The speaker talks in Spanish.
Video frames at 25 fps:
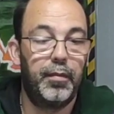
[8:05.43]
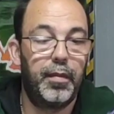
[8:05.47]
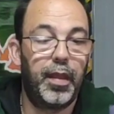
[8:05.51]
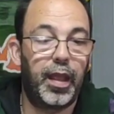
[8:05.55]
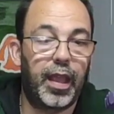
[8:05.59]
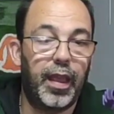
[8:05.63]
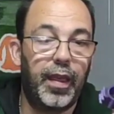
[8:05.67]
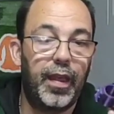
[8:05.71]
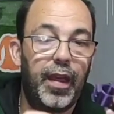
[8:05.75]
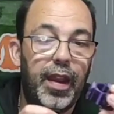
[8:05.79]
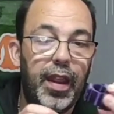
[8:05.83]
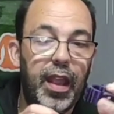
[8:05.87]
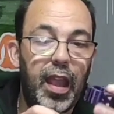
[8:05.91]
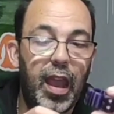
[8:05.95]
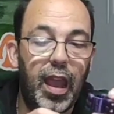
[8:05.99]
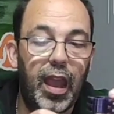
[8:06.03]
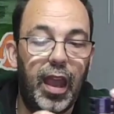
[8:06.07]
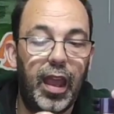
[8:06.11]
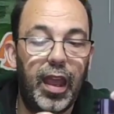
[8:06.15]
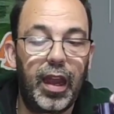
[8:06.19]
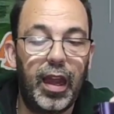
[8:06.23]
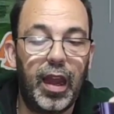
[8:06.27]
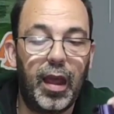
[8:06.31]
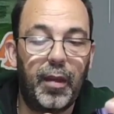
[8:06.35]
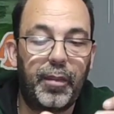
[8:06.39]
Me
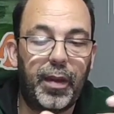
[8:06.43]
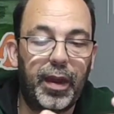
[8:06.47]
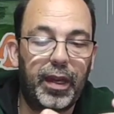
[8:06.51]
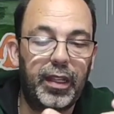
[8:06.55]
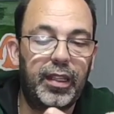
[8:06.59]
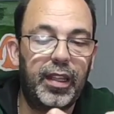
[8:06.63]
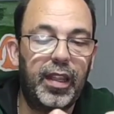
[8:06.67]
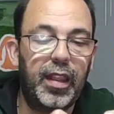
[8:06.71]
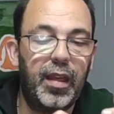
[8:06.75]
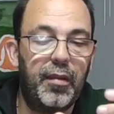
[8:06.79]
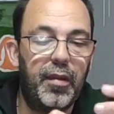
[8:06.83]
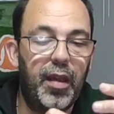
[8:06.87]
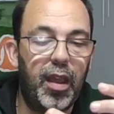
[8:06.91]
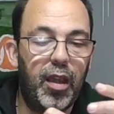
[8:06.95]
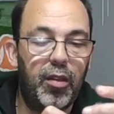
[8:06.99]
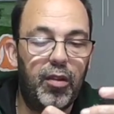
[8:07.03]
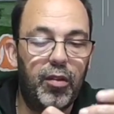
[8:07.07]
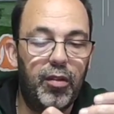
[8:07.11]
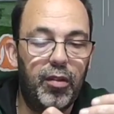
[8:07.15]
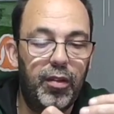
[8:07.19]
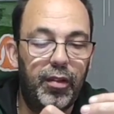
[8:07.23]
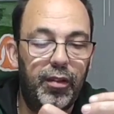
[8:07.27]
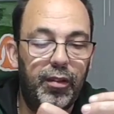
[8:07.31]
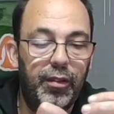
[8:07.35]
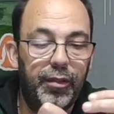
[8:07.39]
quedaría en la parte de
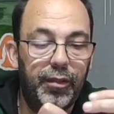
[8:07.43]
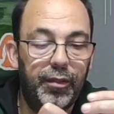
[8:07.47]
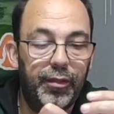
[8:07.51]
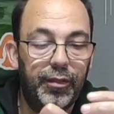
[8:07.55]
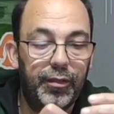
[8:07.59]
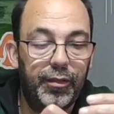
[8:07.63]
abajo